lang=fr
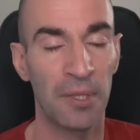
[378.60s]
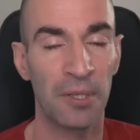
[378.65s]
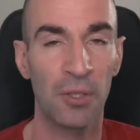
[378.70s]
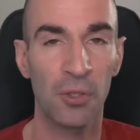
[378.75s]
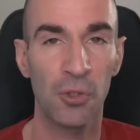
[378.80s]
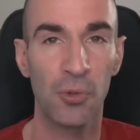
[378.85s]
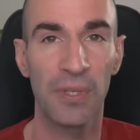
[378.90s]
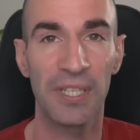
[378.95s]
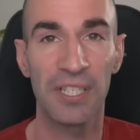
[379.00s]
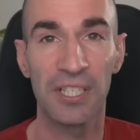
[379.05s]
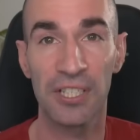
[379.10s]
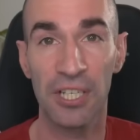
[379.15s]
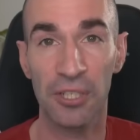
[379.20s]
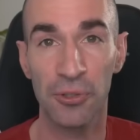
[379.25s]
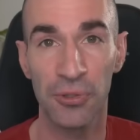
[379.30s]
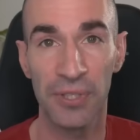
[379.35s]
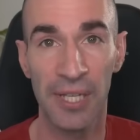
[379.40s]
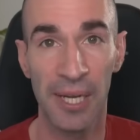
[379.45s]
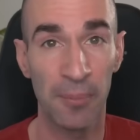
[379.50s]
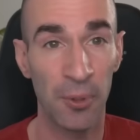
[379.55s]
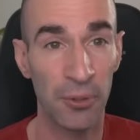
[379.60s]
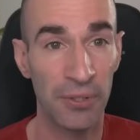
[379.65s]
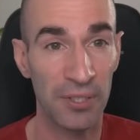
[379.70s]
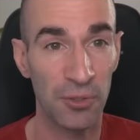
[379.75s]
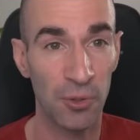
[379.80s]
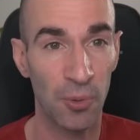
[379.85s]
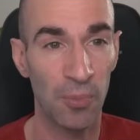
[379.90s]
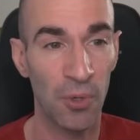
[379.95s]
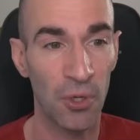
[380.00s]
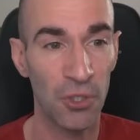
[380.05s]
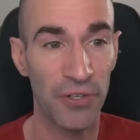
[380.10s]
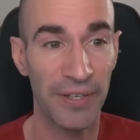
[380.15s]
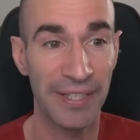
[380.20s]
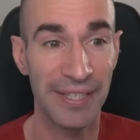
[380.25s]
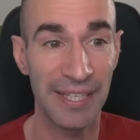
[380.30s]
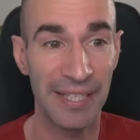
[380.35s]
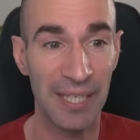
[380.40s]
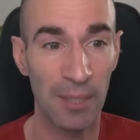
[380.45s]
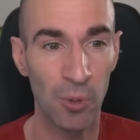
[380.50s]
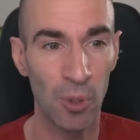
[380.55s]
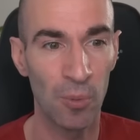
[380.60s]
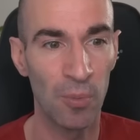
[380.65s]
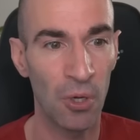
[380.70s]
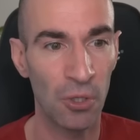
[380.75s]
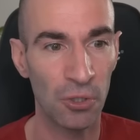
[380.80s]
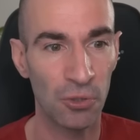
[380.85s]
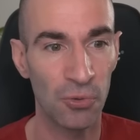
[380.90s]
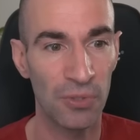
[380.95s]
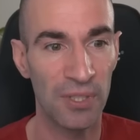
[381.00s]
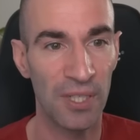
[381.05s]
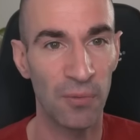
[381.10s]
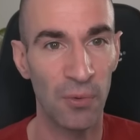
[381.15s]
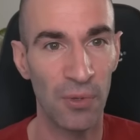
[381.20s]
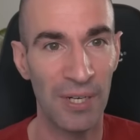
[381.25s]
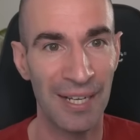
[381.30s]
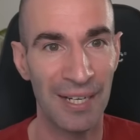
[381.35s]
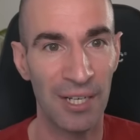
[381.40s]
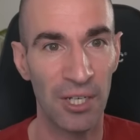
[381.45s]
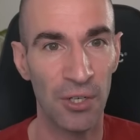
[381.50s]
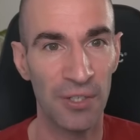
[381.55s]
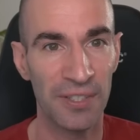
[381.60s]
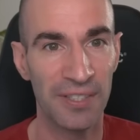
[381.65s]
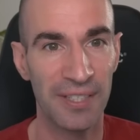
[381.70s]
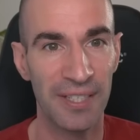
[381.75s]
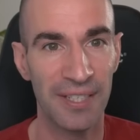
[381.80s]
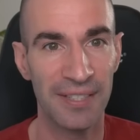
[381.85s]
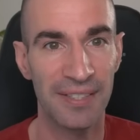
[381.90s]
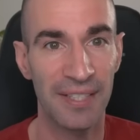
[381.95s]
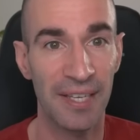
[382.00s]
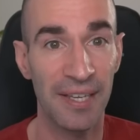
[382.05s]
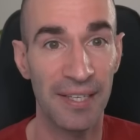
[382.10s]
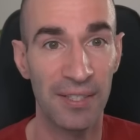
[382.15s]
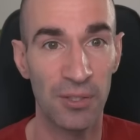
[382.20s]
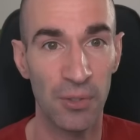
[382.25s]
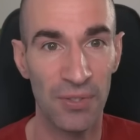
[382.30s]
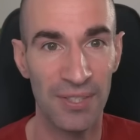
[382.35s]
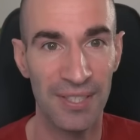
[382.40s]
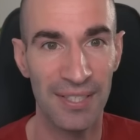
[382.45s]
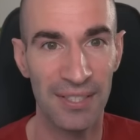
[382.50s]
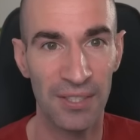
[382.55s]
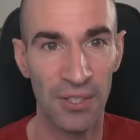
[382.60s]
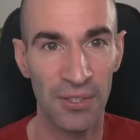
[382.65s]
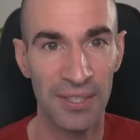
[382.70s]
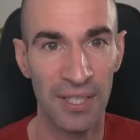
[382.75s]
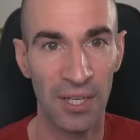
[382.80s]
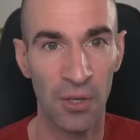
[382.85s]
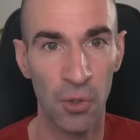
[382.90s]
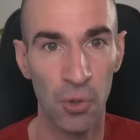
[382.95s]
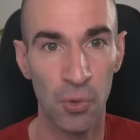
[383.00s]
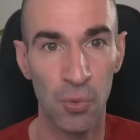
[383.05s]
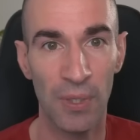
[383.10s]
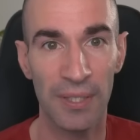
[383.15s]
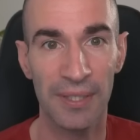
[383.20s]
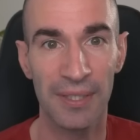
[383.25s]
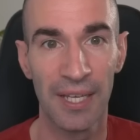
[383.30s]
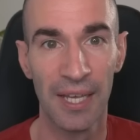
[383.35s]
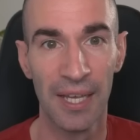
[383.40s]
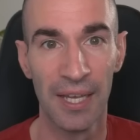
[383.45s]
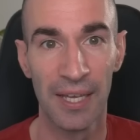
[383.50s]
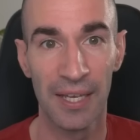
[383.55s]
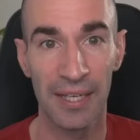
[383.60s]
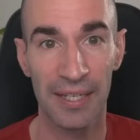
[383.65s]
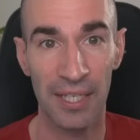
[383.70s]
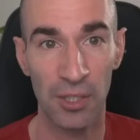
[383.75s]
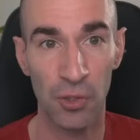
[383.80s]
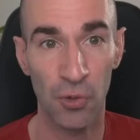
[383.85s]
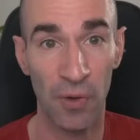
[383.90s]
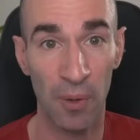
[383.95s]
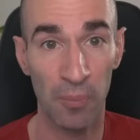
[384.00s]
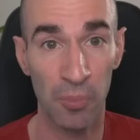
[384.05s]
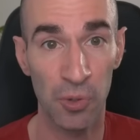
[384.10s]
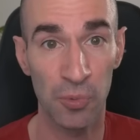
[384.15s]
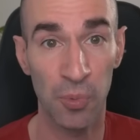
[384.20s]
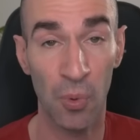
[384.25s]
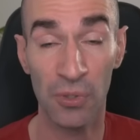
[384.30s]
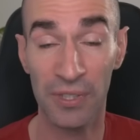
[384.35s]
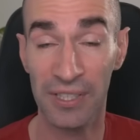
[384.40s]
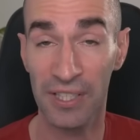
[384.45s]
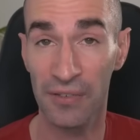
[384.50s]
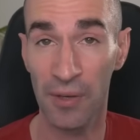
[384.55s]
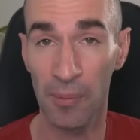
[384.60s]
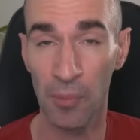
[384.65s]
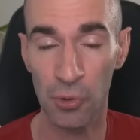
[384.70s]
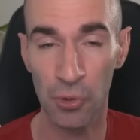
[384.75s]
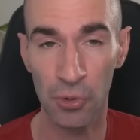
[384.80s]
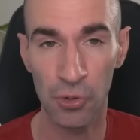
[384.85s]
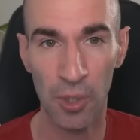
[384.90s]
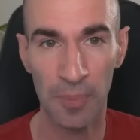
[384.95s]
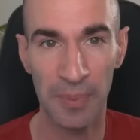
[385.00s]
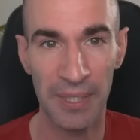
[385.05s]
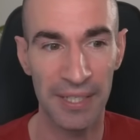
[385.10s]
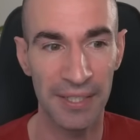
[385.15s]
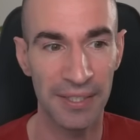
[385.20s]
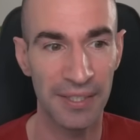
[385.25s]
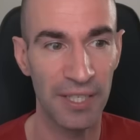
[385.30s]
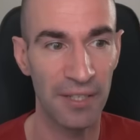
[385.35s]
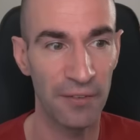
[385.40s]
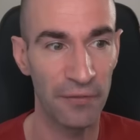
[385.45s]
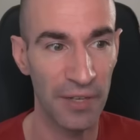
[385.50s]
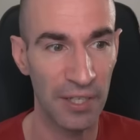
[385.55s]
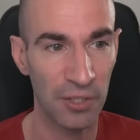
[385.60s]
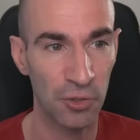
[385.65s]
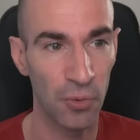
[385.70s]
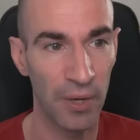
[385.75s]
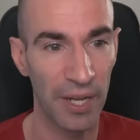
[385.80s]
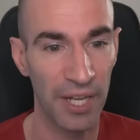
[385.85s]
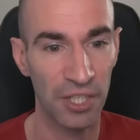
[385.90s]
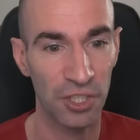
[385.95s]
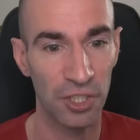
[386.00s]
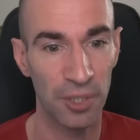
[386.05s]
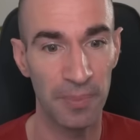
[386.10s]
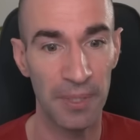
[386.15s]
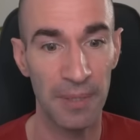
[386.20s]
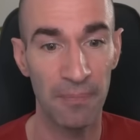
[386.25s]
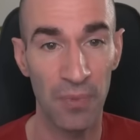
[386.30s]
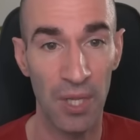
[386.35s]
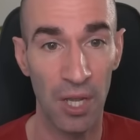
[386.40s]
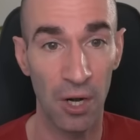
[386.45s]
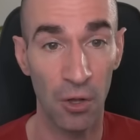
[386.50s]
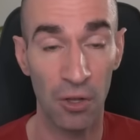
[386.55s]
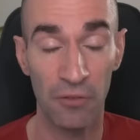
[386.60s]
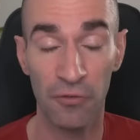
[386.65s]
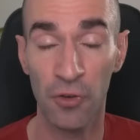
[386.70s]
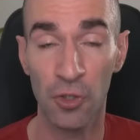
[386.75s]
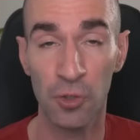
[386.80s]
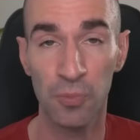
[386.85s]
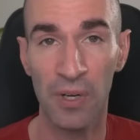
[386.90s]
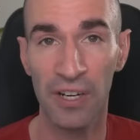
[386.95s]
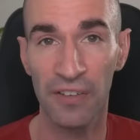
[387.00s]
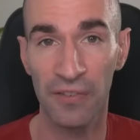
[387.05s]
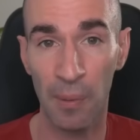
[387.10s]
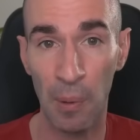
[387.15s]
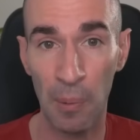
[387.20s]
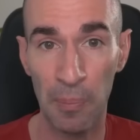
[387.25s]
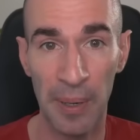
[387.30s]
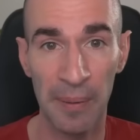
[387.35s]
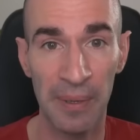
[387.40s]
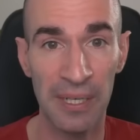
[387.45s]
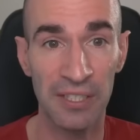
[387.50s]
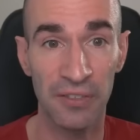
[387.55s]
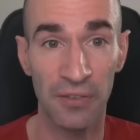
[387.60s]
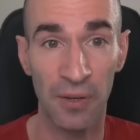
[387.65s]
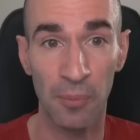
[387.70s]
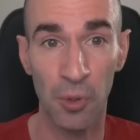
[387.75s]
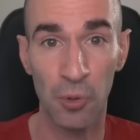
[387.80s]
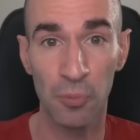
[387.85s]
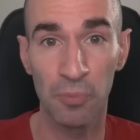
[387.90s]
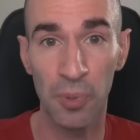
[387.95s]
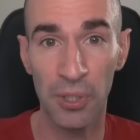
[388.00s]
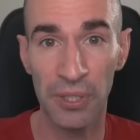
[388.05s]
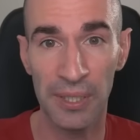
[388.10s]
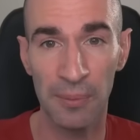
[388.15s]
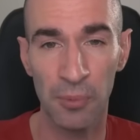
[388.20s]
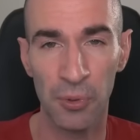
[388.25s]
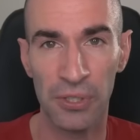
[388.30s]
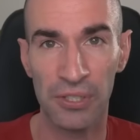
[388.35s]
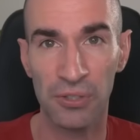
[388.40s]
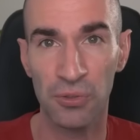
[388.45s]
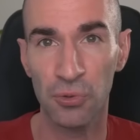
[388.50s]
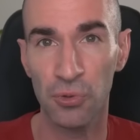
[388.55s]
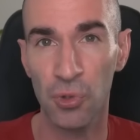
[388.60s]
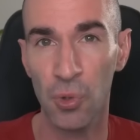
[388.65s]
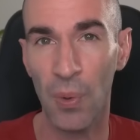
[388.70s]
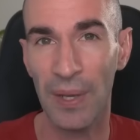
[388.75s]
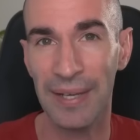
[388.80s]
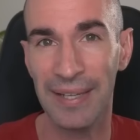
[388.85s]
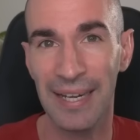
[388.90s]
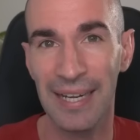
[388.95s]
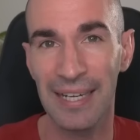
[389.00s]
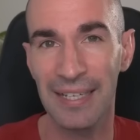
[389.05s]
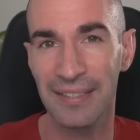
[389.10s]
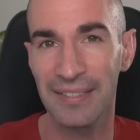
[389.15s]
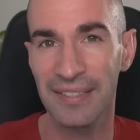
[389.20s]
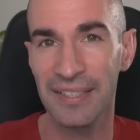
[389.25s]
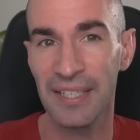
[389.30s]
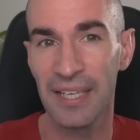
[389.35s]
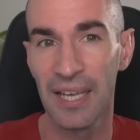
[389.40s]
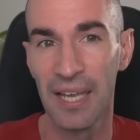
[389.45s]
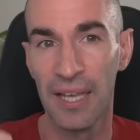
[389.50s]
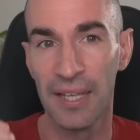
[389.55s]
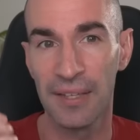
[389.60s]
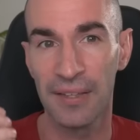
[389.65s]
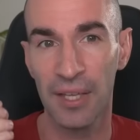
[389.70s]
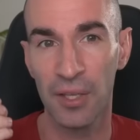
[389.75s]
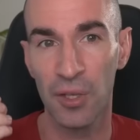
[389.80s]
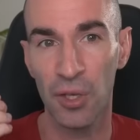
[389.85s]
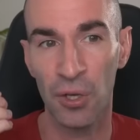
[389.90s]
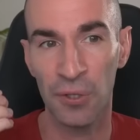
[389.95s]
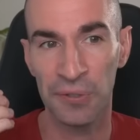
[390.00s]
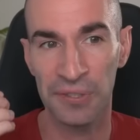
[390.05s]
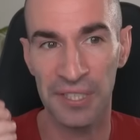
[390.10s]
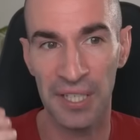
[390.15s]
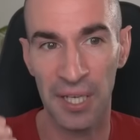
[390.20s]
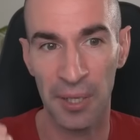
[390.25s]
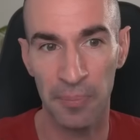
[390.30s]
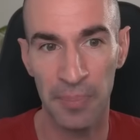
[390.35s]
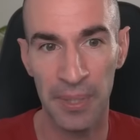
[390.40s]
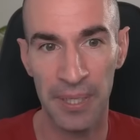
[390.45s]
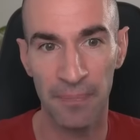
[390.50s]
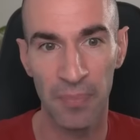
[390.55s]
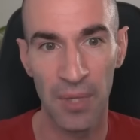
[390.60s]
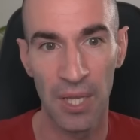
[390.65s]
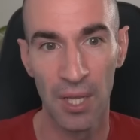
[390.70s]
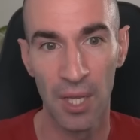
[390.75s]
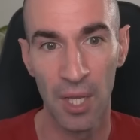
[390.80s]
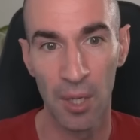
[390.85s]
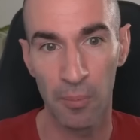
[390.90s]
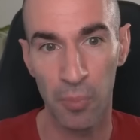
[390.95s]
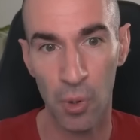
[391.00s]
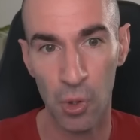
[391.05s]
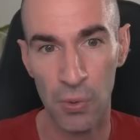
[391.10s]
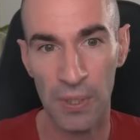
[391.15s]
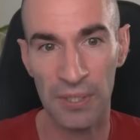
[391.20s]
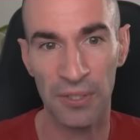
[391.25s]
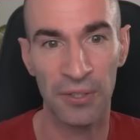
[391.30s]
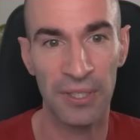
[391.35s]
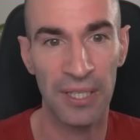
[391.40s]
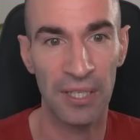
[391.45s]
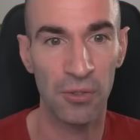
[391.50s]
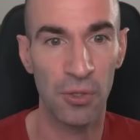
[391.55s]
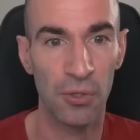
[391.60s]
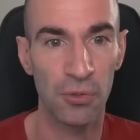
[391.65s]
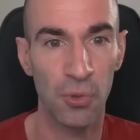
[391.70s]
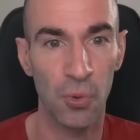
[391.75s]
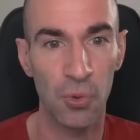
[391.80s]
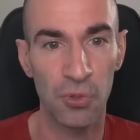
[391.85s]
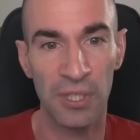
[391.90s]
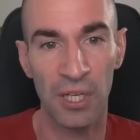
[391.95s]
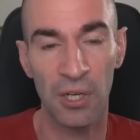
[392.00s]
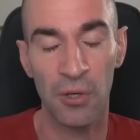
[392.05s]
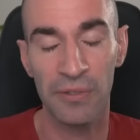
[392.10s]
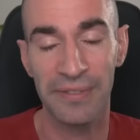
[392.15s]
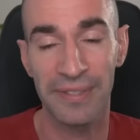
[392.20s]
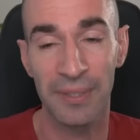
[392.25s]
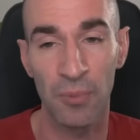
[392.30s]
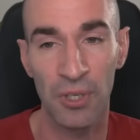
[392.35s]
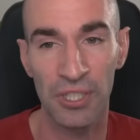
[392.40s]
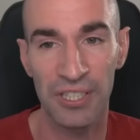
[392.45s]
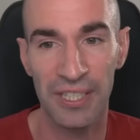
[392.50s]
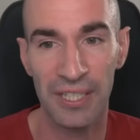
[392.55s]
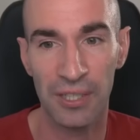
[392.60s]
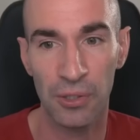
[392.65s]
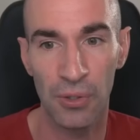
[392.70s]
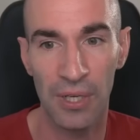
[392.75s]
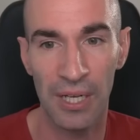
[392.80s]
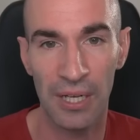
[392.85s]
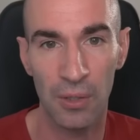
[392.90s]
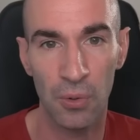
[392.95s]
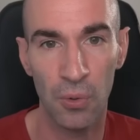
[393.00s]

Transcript: Maintenant, celui qui cherche une alimentation blanche avec des câbles blanches, nous avons la Corsair CX 650 watts 80 plus bronze qui est vraiment de top qualité, version RGB. Alors franchement, elle est vraiment pas mal, c'est vraiment une bonne alimentation, je crois qu'elle est classée d'ailleurs en tiers B. Pour euros, c'est moins cher que la